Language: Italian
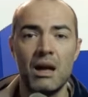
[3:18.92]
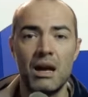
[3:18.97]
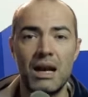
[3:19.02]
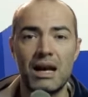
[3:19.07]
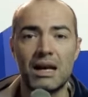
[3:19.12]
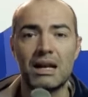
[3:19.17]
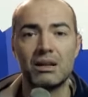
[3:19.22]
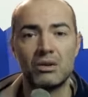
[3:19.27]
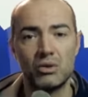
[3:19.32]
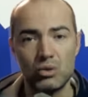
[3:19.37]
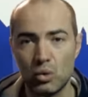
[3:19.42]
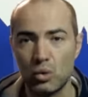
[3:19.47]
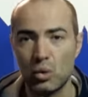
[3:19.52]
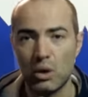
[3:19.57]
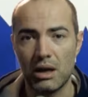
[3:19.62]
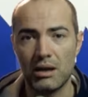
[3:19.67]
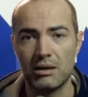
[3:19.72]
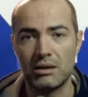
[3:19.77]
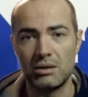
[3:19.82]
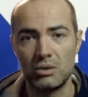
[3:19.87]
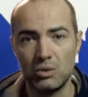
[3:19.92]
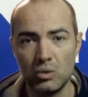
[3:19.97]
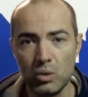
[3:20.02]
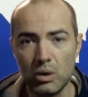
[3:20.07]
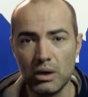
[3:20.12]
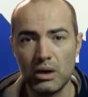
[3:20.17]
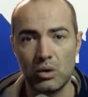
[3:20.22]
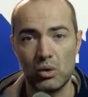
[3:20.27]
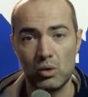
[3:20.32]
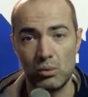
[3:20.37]
la cattura di
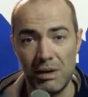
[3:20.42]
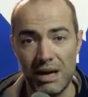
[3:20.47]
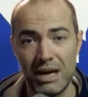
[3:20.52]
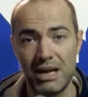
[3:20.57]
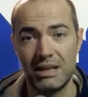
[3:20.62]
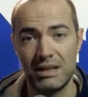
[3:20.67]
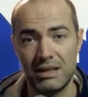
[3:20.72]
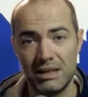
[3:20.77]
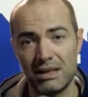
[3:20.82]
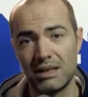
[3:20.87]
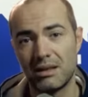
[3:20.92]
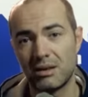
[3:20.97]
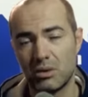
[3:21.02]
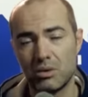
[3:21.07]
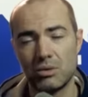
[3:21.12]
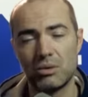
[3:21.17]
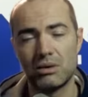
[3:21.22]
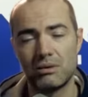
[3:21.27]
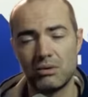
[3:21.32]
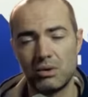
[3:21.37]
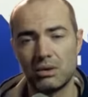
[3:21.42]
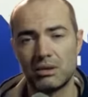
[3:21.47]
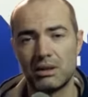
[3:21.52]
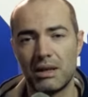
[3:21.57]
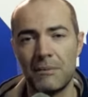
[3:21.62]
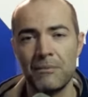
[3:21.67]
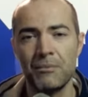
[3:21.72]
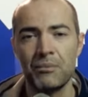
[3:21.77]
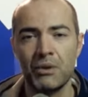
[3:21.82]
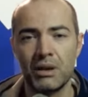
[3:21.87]
due rumeni, ancora una
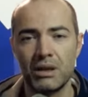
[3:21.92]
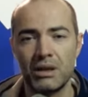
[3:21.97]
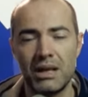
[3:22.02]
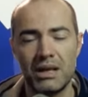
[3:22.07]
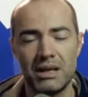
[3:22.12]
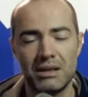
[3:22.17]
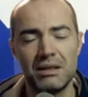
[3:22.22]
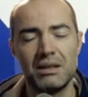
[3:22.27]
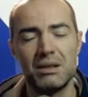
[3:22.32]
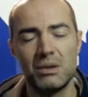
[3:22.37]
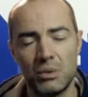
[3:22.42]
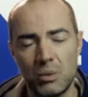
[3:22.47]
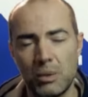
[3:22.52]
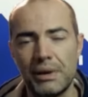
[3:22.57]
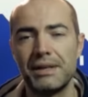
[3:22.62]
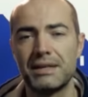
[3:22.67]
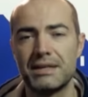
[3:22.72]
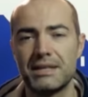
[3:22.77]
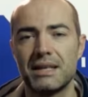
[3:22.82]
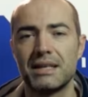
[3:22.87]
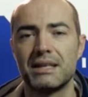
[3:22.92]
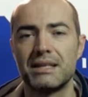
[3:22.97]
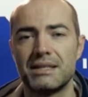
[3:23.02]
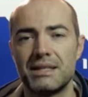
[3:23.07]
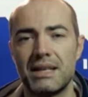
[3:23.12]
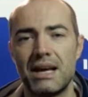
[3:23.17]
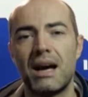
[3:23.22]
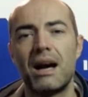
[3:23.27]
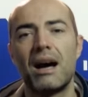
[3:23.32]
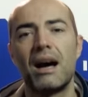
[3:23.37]
volta della delinquenza che
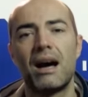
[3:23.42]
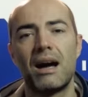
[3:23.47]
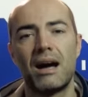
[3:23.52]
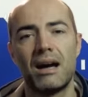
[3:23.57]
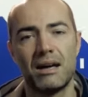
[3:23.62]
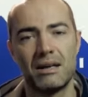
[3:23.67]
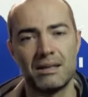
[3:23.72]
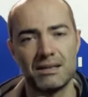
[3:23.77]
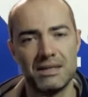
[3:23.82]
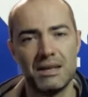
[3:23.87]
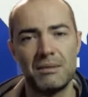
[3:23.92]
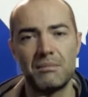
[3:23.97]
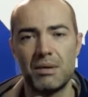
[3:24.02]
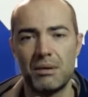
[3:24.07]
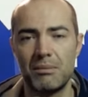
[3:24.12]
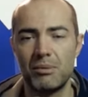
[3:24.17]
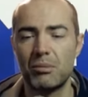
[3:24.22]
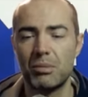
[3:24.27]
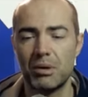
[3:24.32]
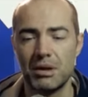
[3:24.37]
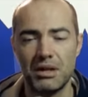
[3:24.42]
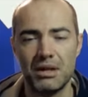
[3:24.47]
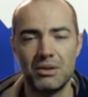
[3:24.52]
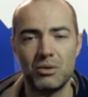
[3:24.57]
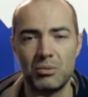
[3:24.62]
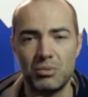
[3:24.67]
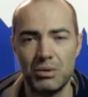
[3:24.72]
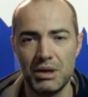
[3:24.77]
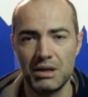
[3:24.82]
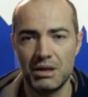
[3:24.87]
sta sempre più
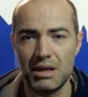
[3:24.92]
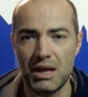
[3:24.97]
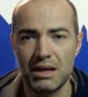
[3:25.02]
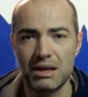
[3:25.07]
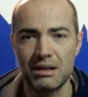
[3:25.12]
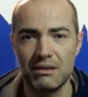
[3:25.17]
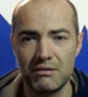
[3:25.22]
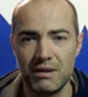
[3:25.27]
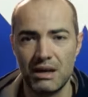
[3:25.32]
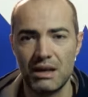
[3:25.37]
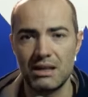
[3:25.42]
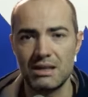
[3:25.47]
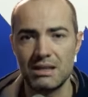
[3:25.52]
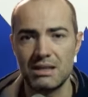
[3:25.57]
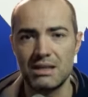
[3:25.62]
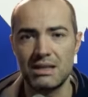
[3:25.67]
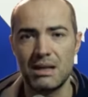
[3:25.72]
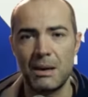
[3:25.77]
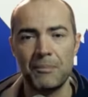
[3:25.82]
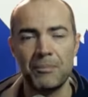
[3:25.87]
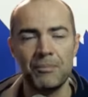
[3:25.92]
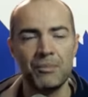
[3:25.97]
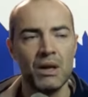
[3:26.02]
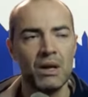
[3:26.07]
prendendo piede anche in Vallesina.